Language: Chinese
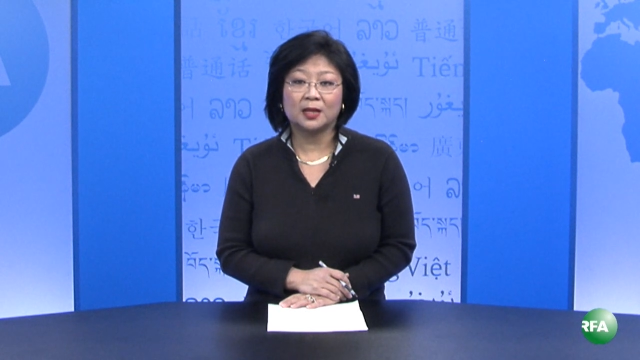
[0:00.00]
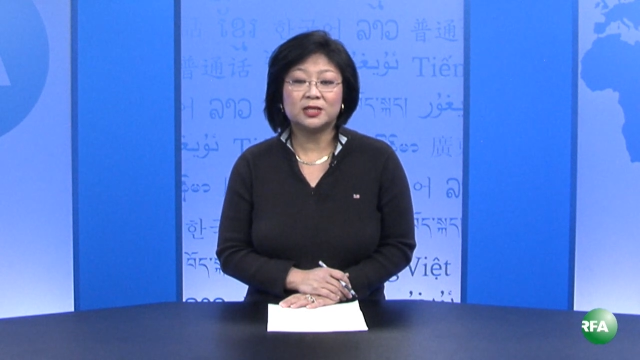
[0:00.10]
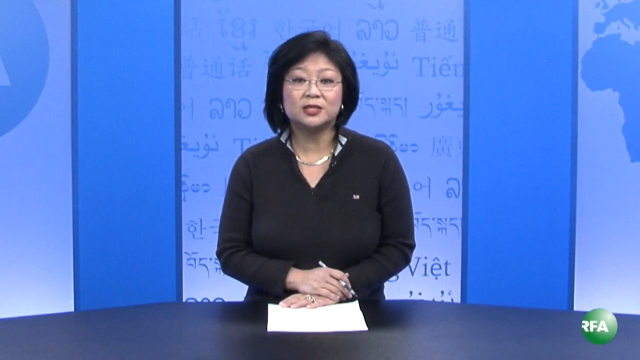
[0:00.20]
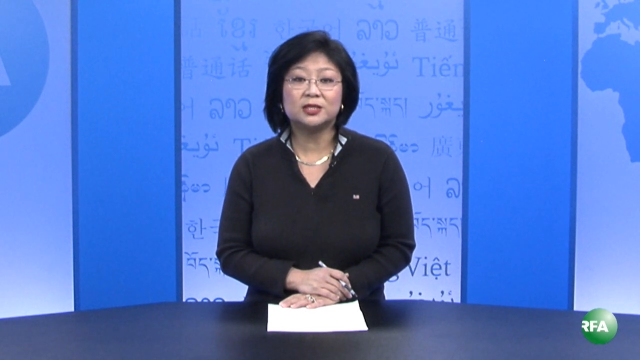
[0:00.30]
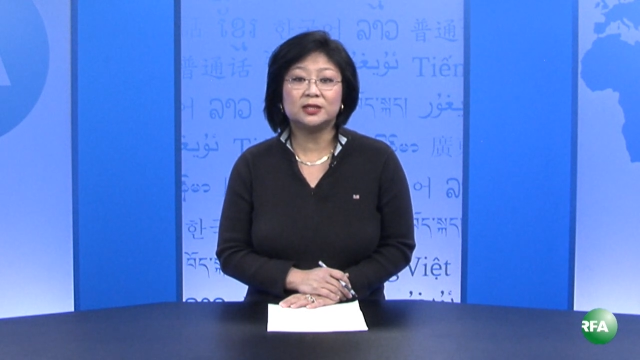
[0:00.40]

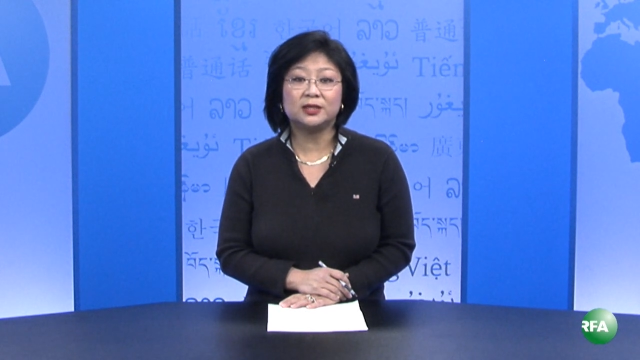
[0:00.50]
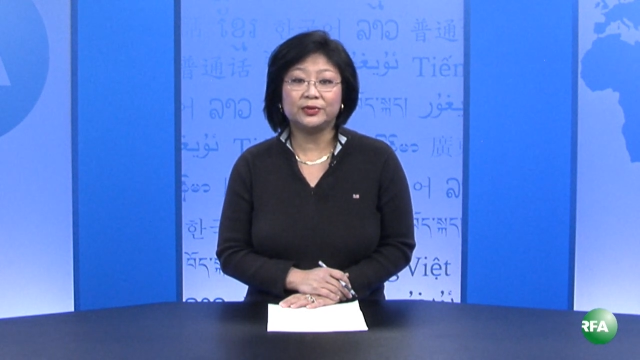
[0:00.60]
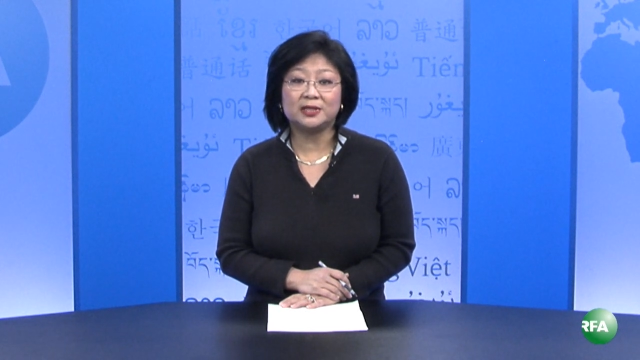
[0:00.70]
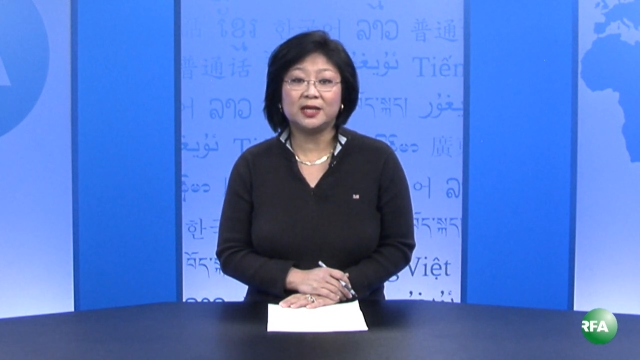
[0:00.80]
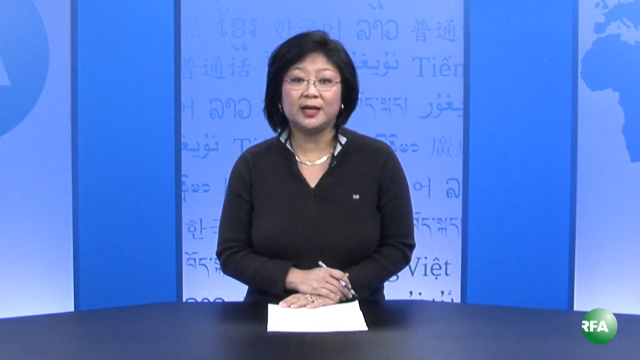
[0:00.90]
甚至
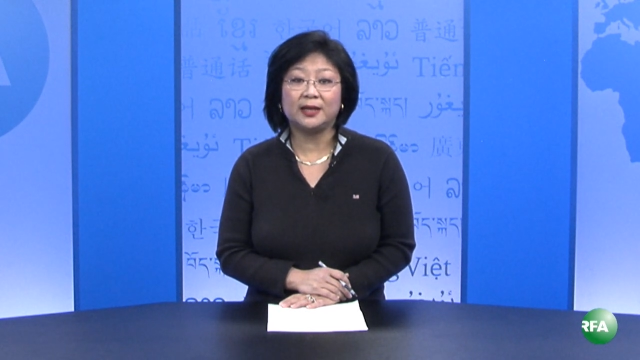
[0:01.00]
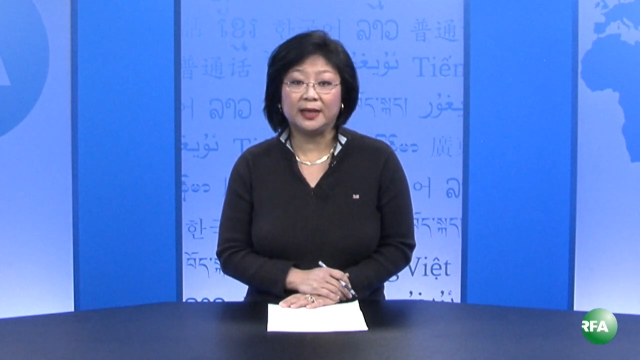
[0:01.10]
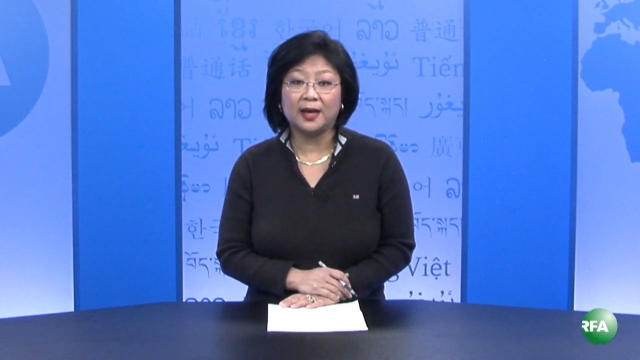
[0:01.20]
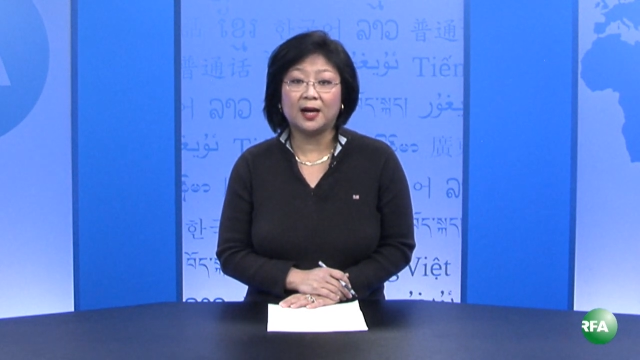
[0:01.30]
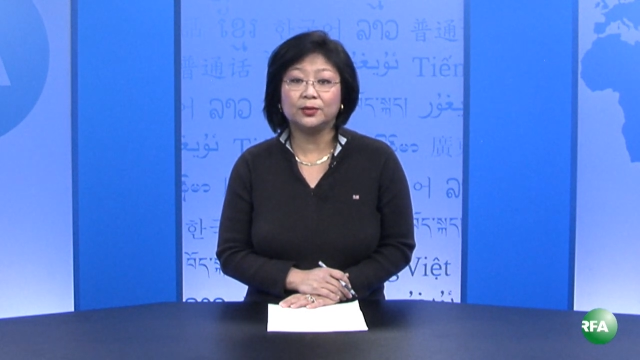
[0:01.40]
有一些
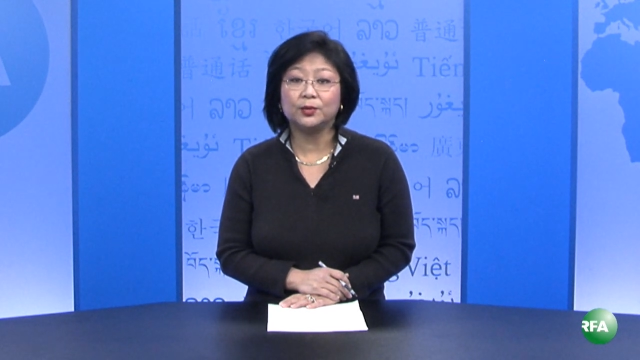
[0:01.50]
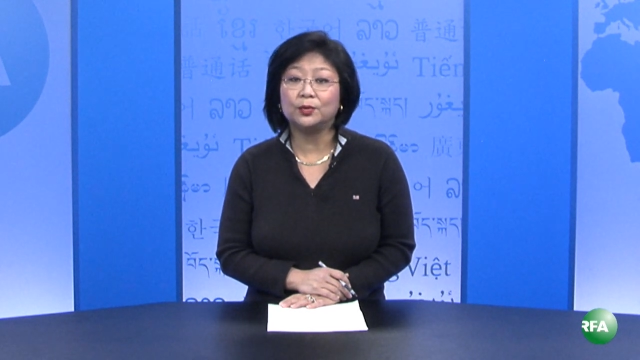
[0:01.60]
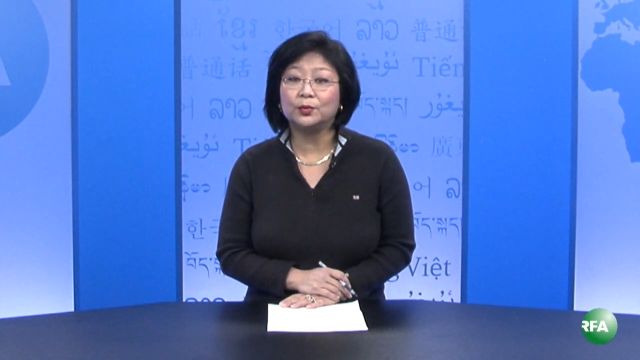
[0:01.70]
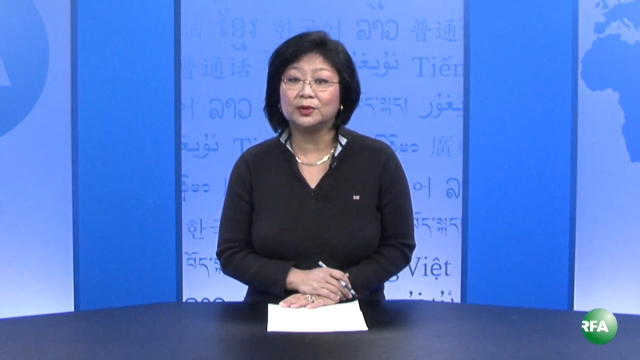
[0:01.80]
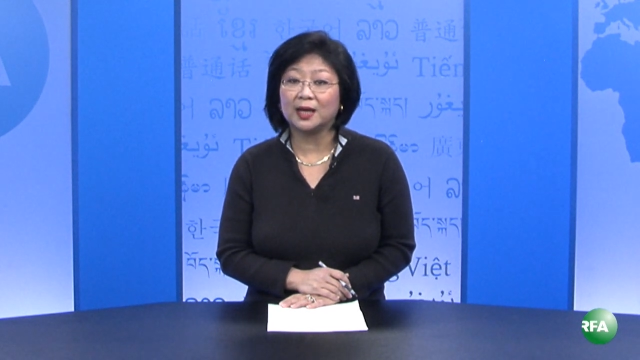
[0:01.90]
银行
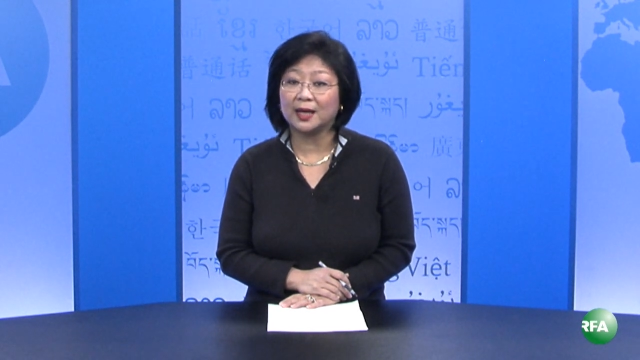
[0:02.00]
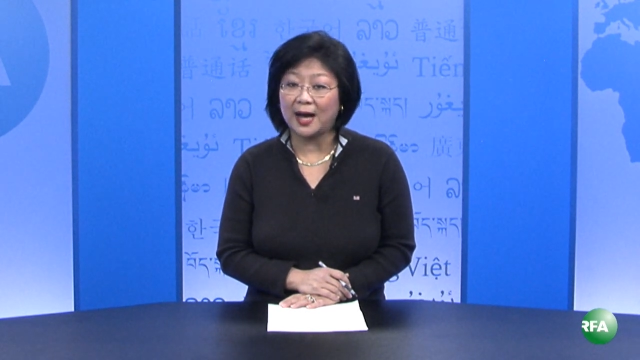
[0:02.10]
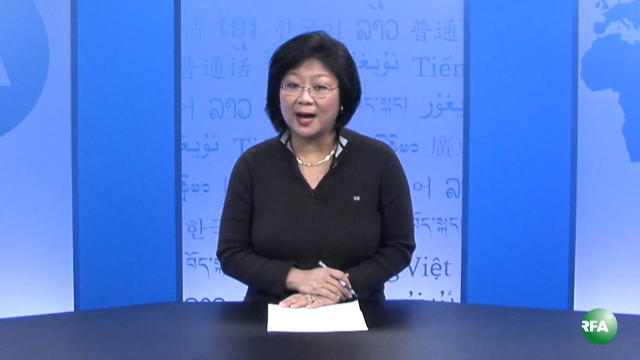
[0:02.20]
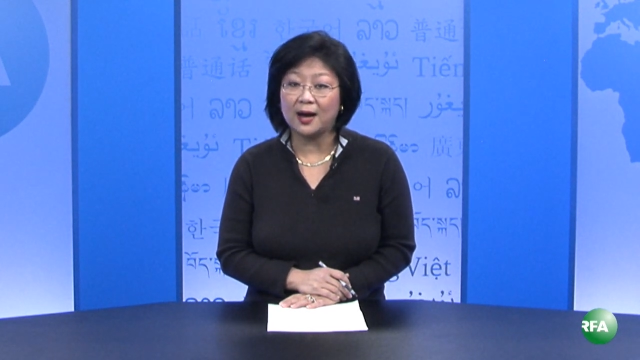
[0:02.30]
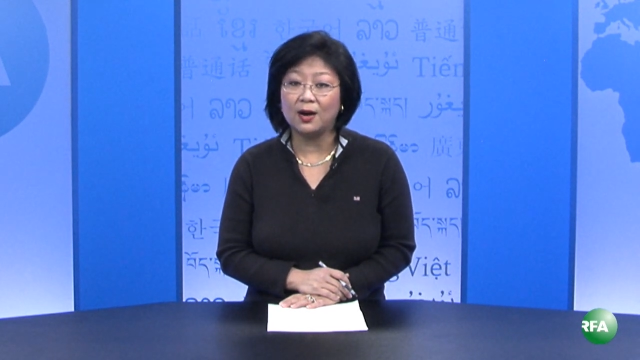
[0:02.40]
用户的
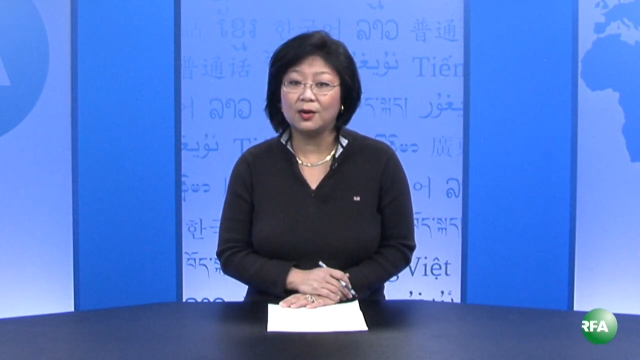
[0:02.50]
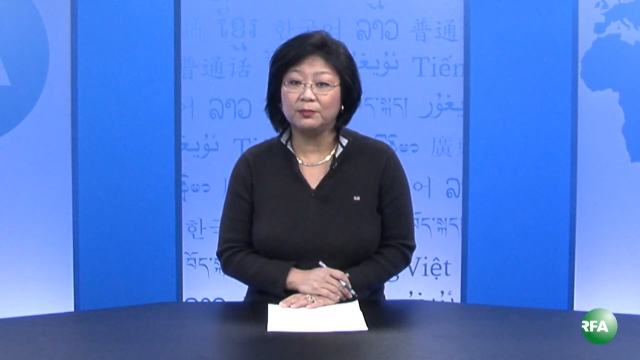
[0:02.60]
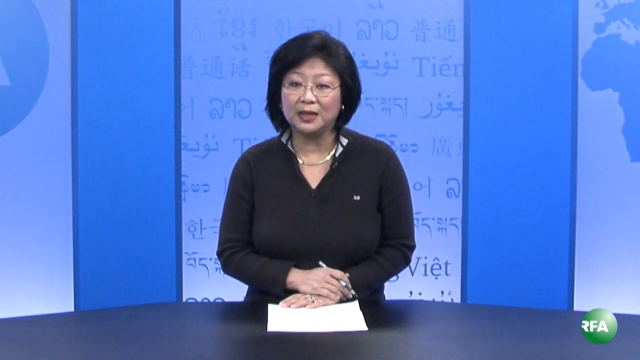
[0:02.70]
卡号、